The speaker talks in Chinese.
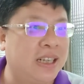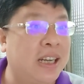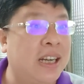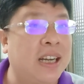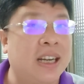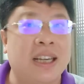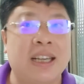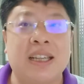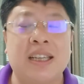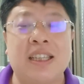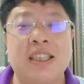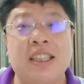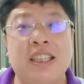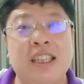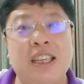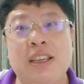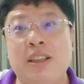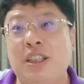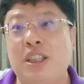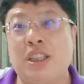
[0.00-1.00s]
哎，
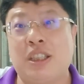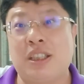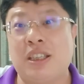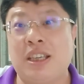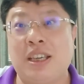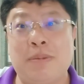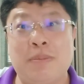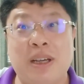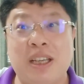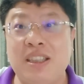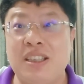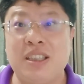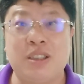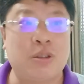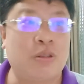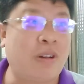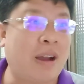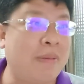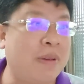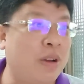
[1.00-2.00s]
你你们这
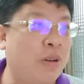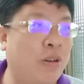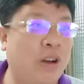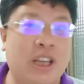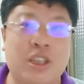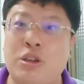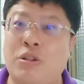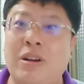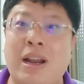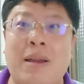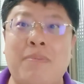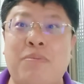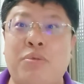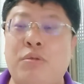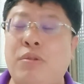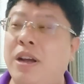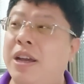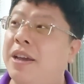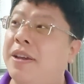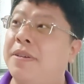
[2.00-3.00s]
中华民国也从来
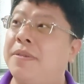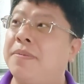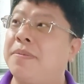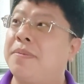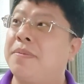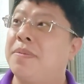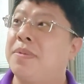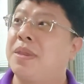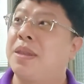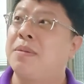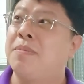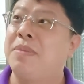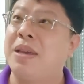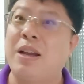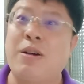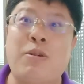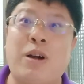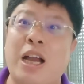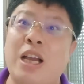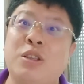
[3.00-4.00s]
不会
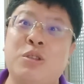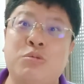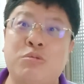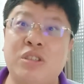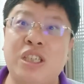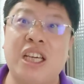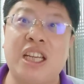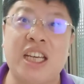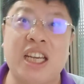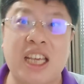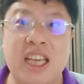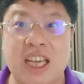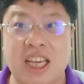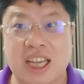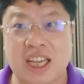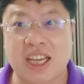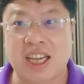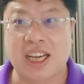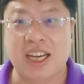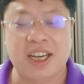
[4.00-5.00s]
缅怀诸先
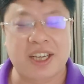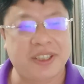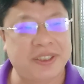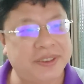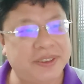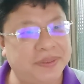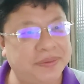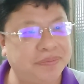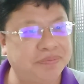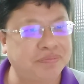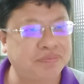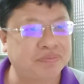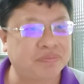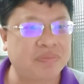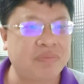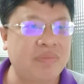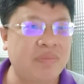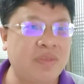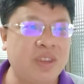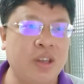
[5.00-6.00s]
烈啊！
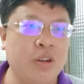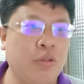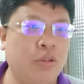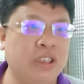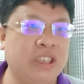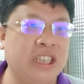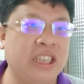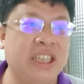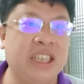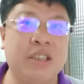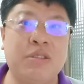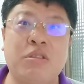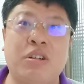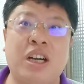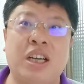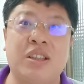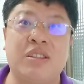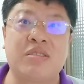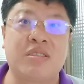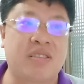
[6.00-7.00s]
我以前提过
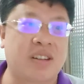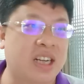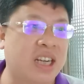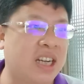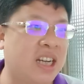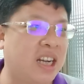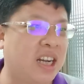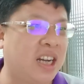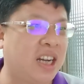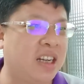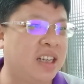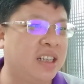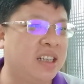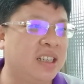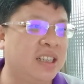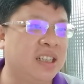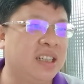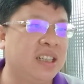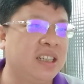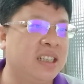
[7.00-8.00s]
很多了哈，
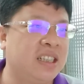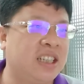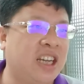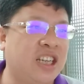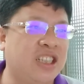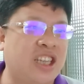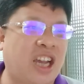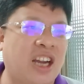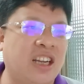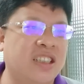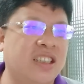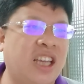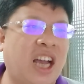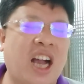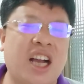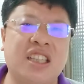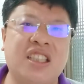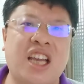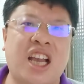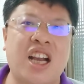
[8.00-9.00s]
在长
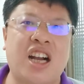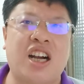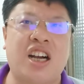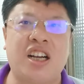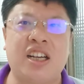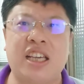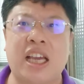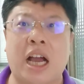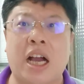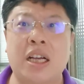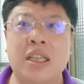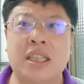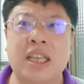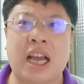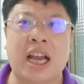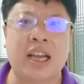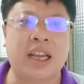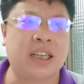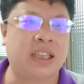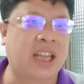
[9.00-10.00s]
沙、在衡阳、
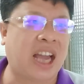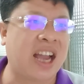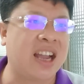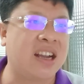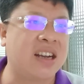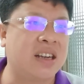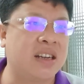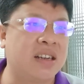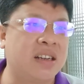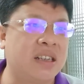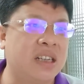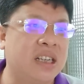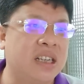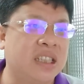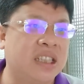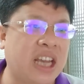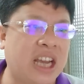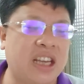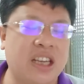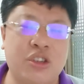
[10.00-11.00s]
在台儿、
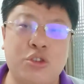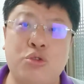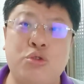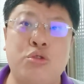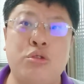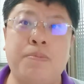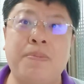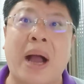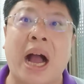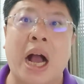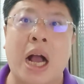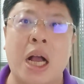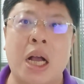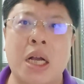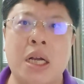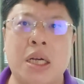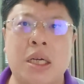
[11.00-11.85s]
在徐蚌，